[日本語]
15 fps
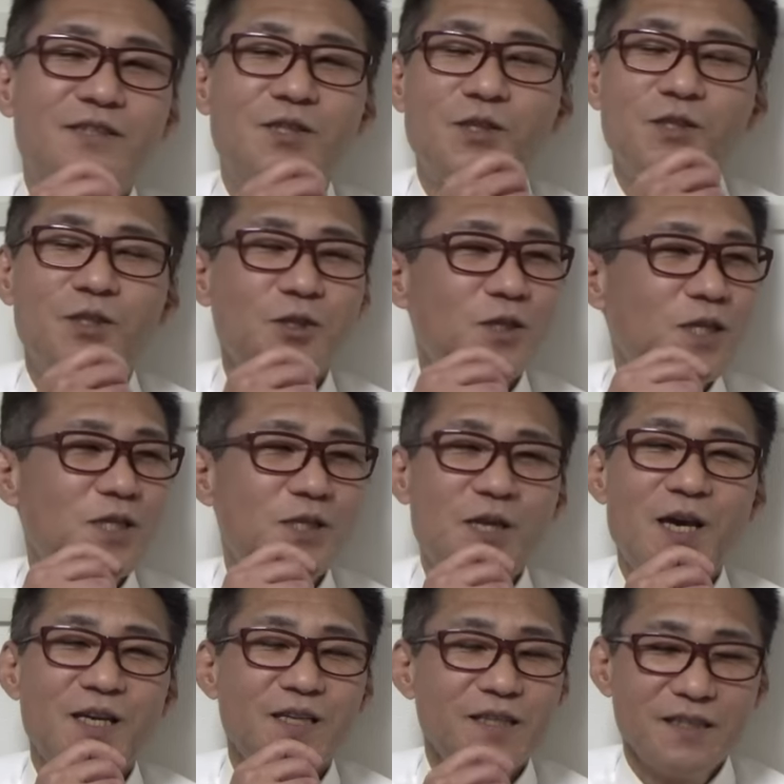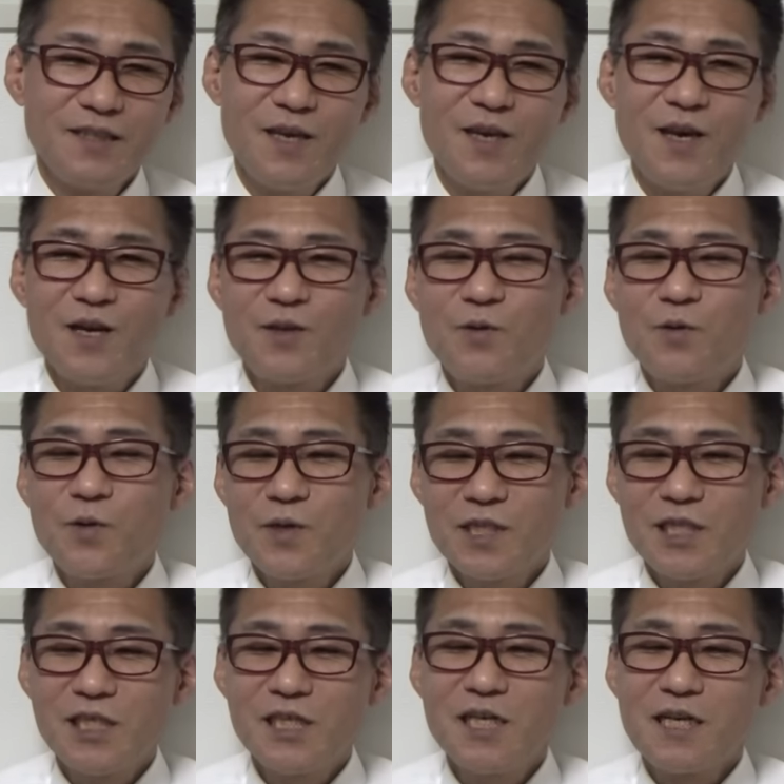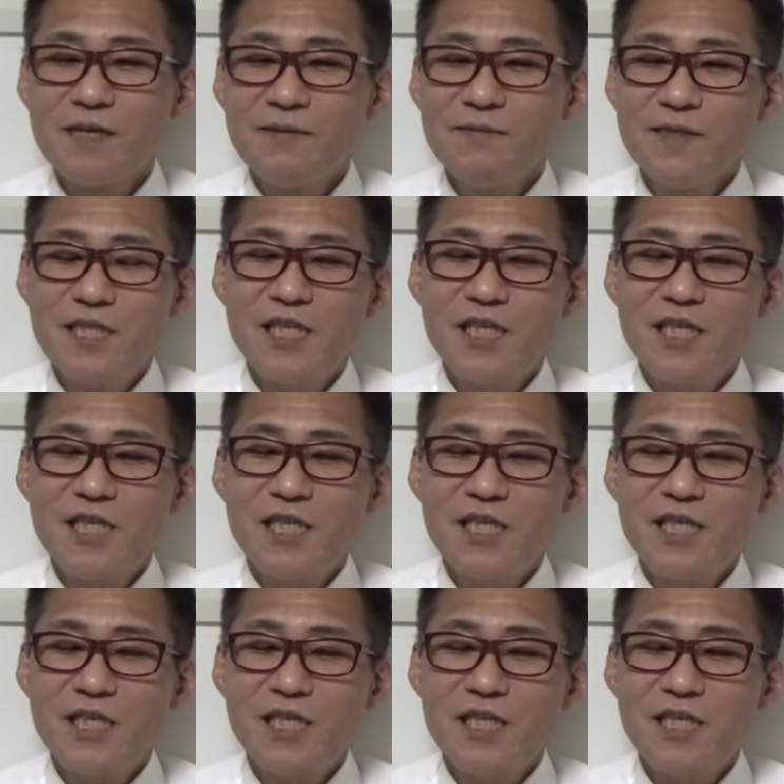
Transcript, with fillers: ツルツルですね。である、これは違うな。